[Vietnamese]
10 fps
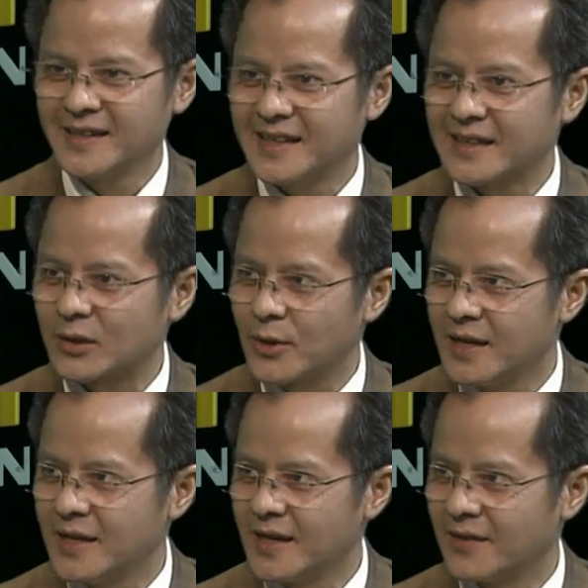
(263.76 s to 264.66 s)
cái tùy
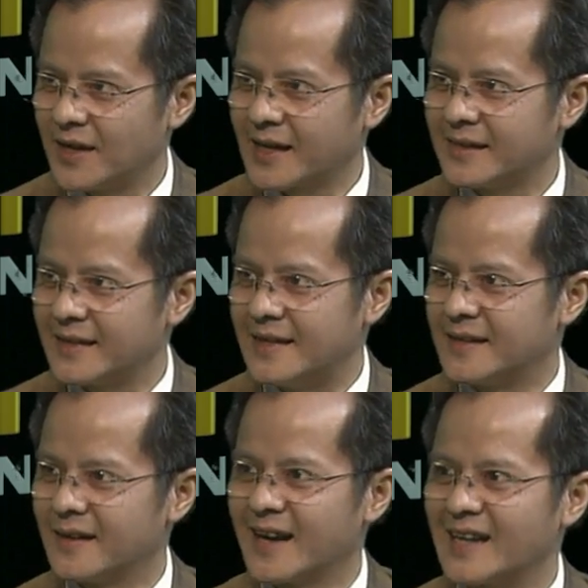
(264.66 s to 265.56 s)
và cái tiện
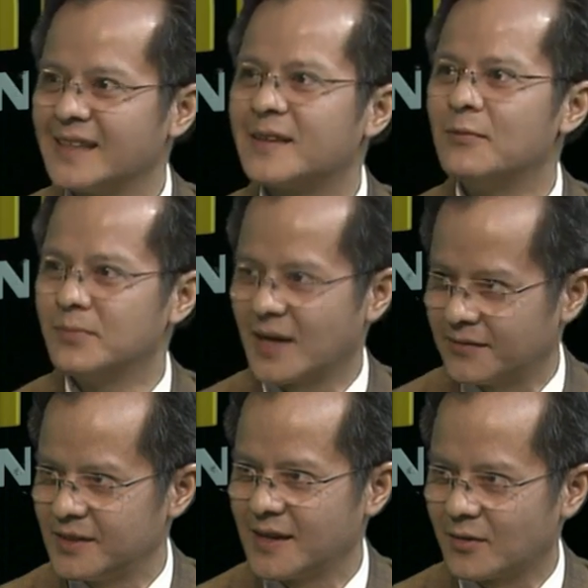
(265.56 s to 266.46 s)
đó gắn chung lại
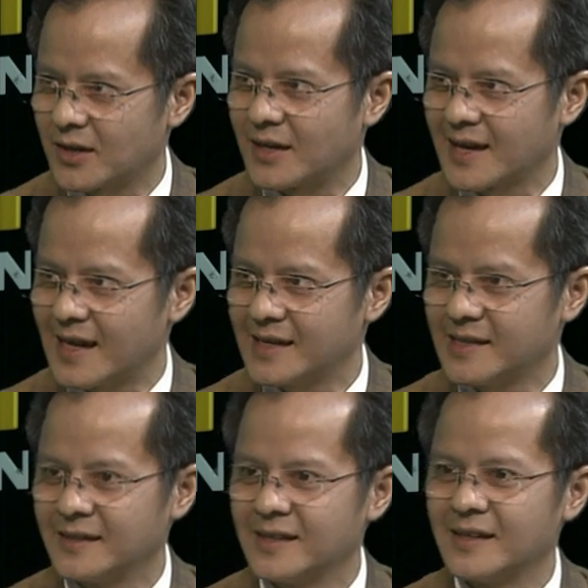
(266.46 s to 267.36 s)
với nhau rất là kháng
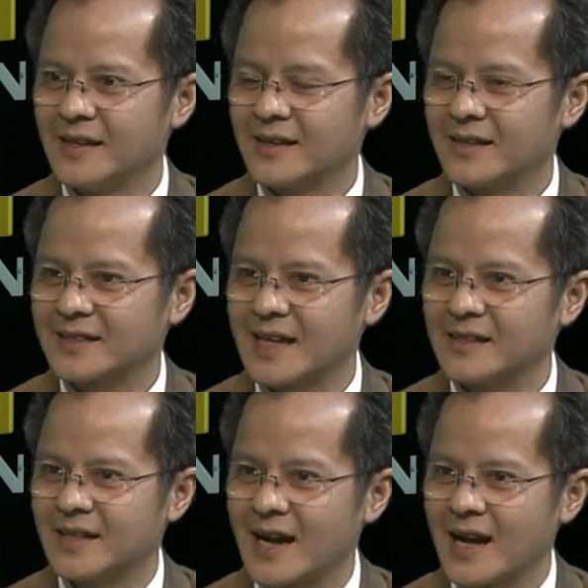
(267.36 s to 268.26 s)
khích nó sanh
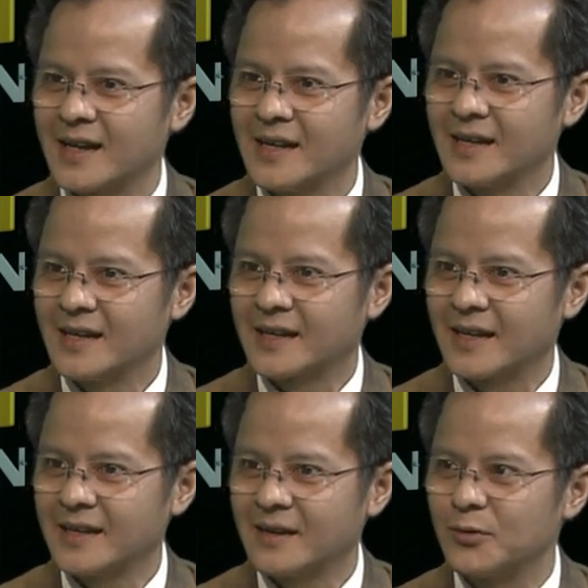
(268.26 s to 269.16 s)
ra
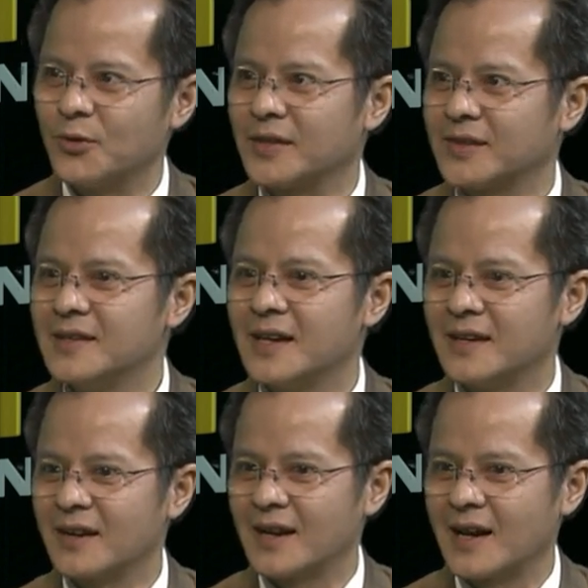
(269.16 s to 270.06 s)
cái câu chuyện thứ nhì
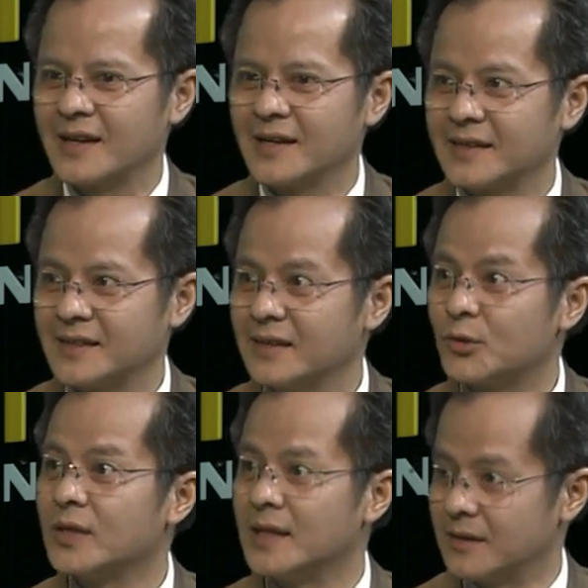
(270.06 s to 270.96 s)
đó là cái tính
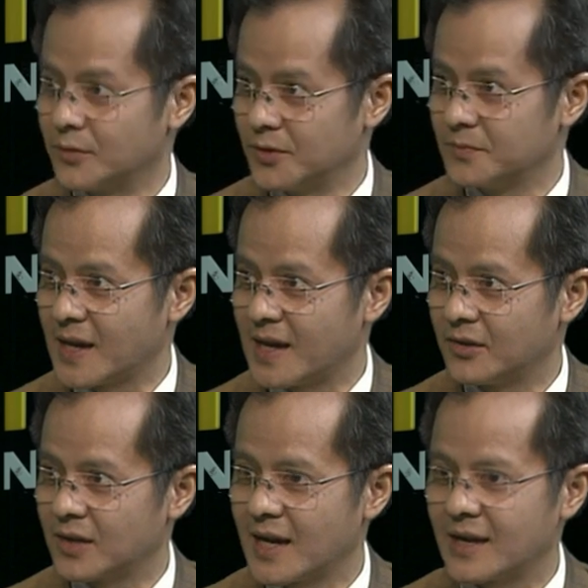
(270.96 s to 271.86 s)
tùy tiện của chúng ta hay
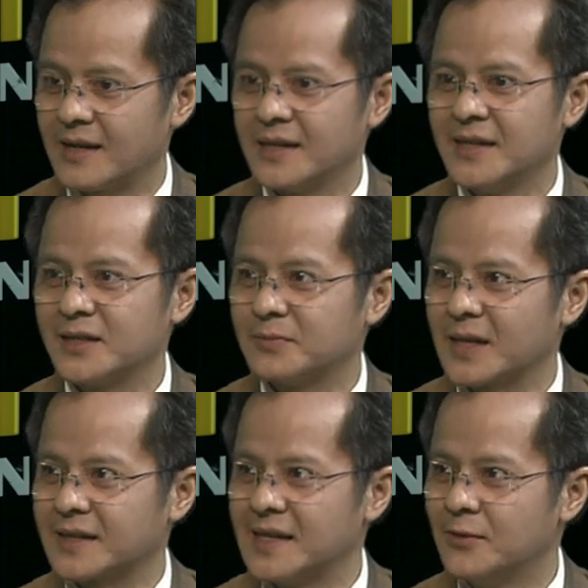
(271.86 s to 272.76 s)
nói khác là chúng ta
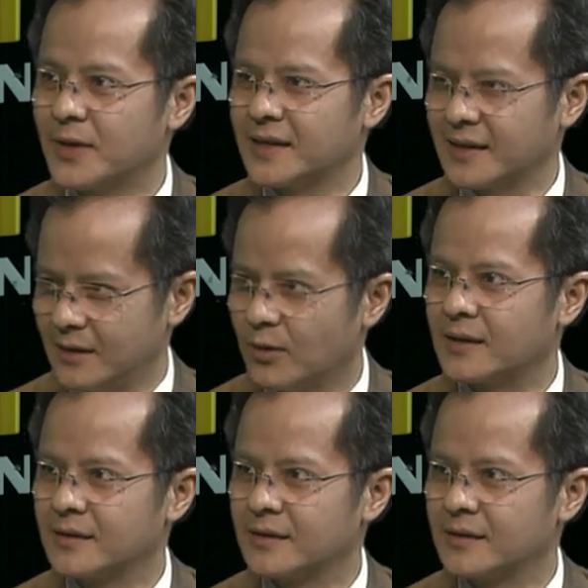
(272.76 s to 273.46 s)
thiếu cái kỷ luật